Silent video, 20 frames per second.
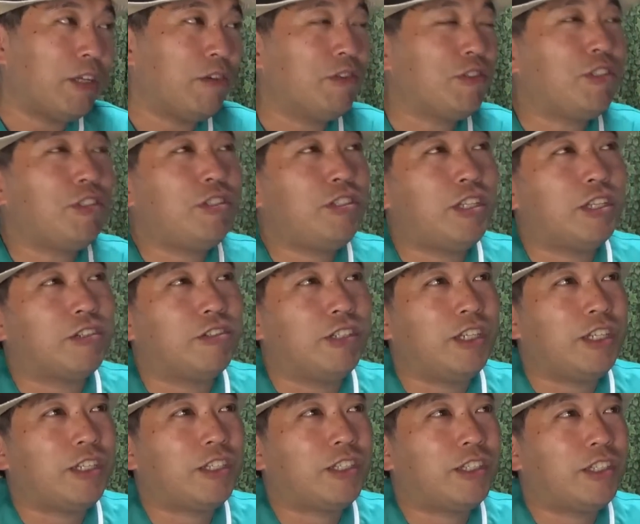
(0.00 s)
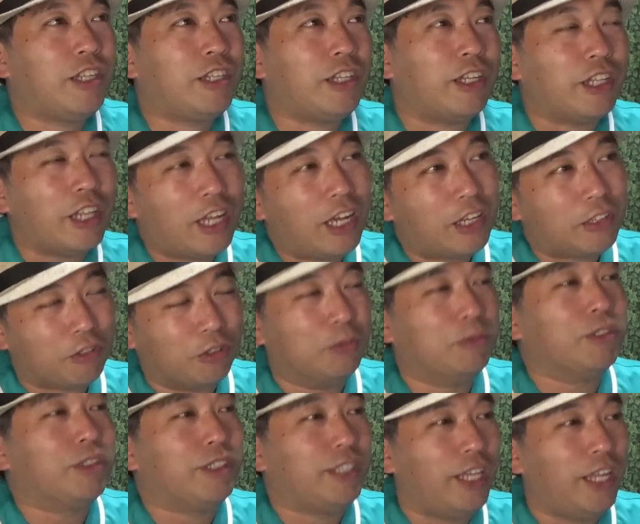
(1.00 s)
楽しんでくれてたなと
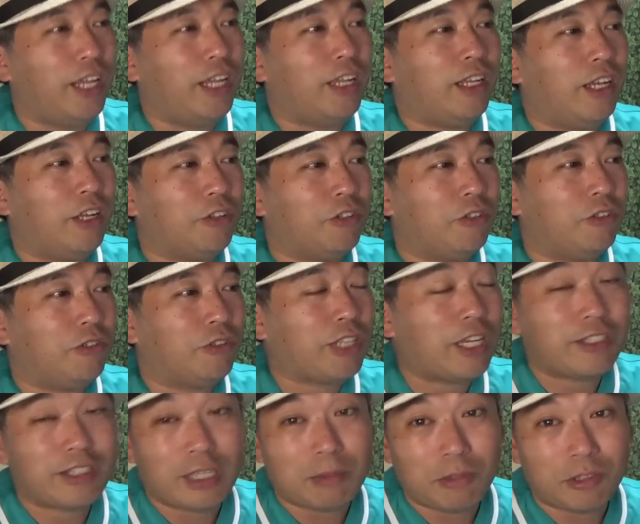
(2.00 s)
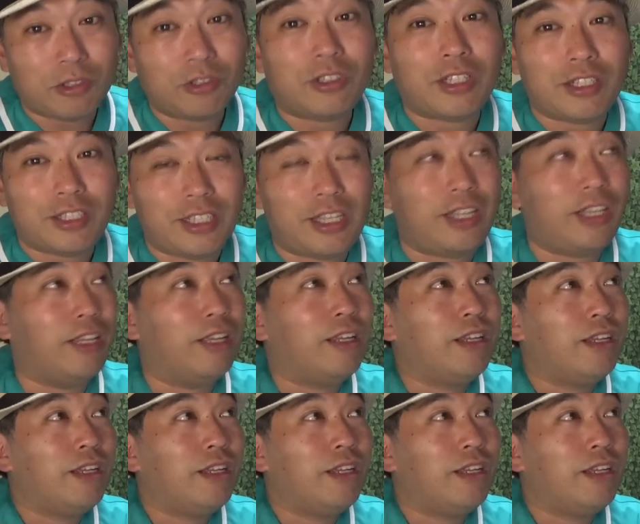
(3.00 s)
思って、あの、お客さんもそうだし、